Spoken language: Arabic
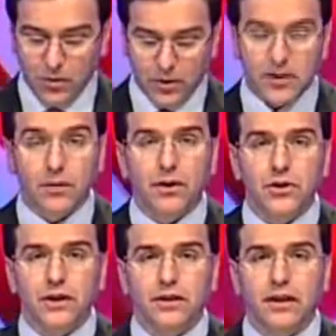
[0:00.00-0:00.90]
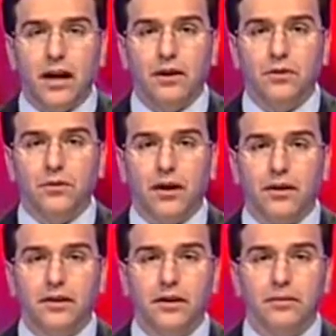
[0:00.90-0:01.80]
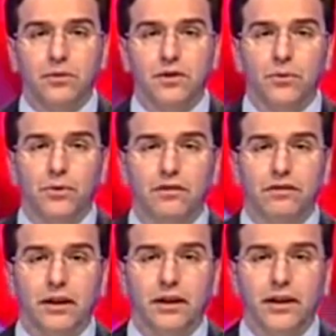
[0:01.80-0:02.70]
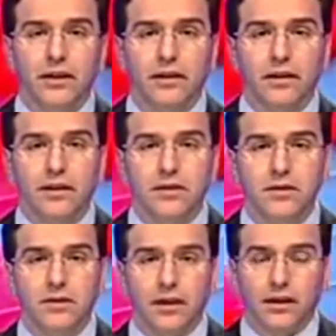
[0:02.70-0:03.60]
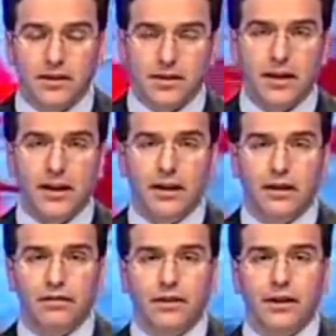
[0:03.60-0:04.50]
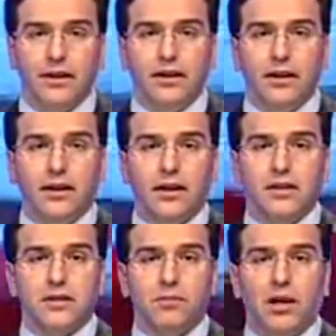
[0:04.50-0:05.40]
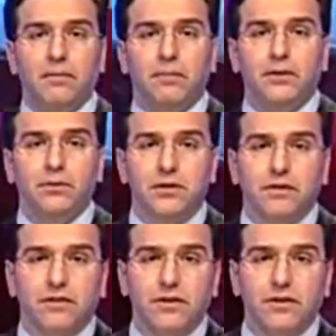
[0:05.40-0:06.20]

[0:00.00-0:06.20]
نواصل نشرتنا حيث تعرض المصور في قناة سهيل الفضائية قيس محمد يوسف